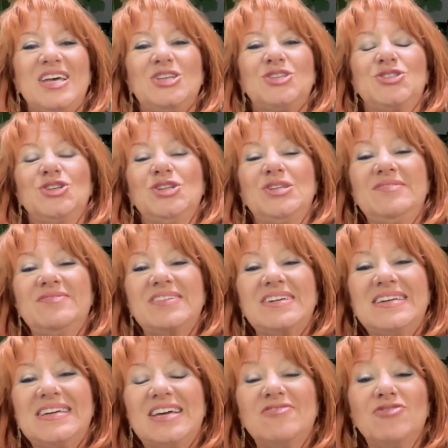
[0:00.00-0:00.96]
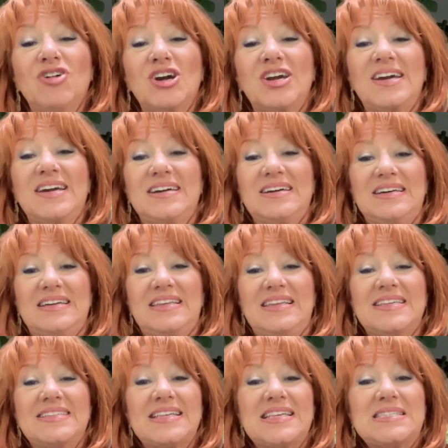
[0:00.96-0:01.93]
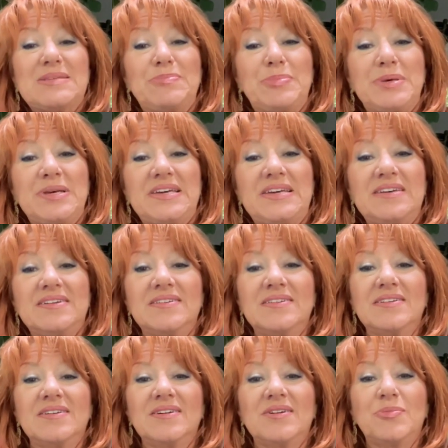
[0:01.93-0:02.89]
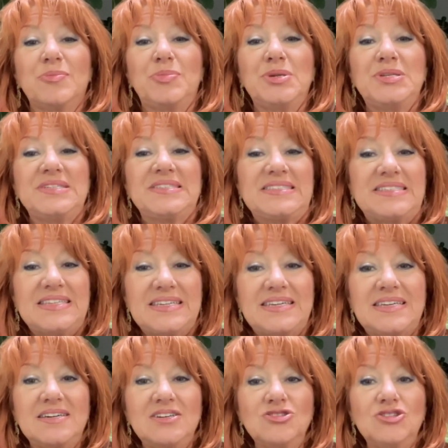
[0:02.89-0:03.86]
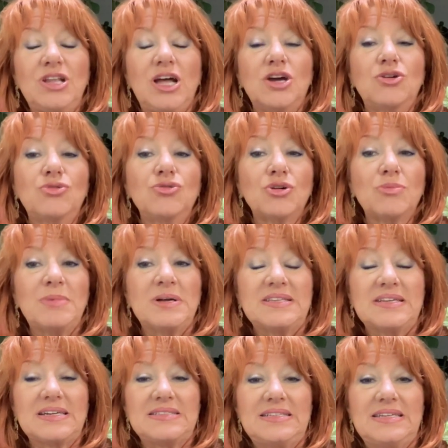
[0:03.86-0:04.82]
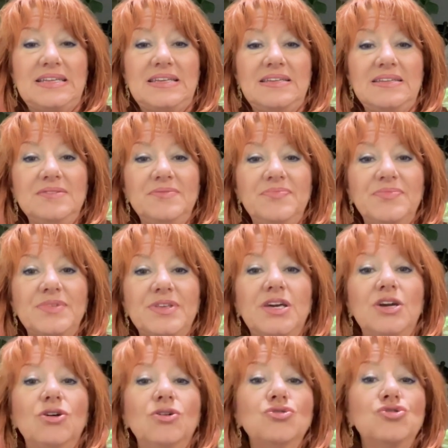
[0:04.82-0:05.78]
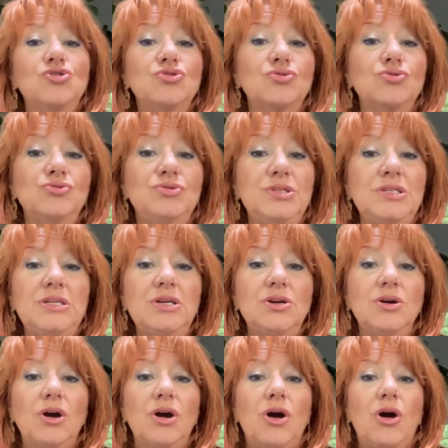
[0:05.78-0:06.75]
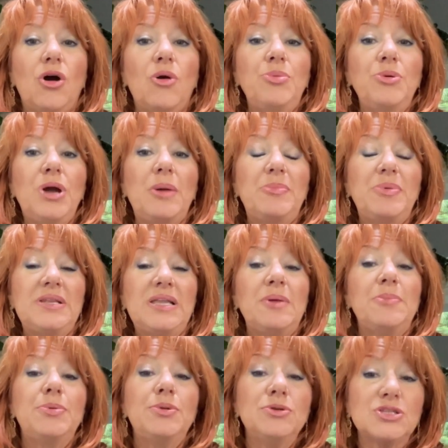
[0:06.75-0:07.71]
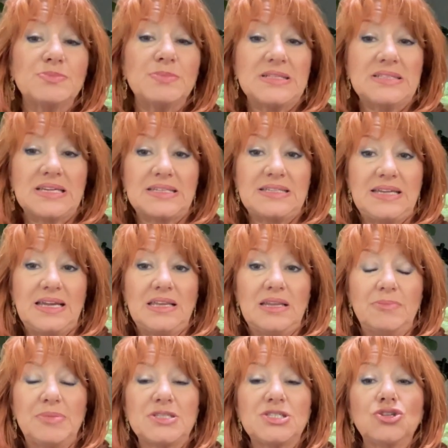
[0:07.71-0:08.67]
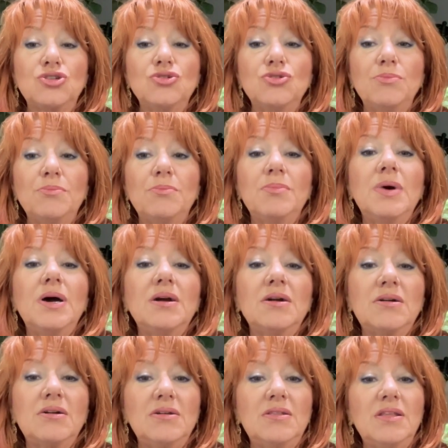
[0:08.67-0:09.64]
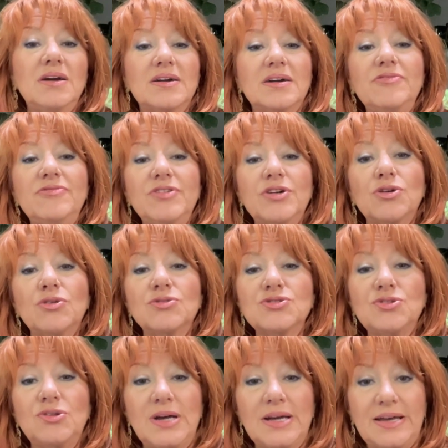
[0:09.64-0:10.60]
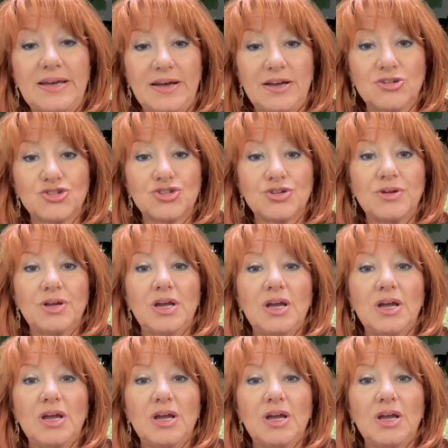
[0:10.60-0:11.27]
Ce livre évoque les aspects politiques de la cure maternelle, qu'aujourd'hui on peut appeler plus maternelle parce que manque la référence au langage.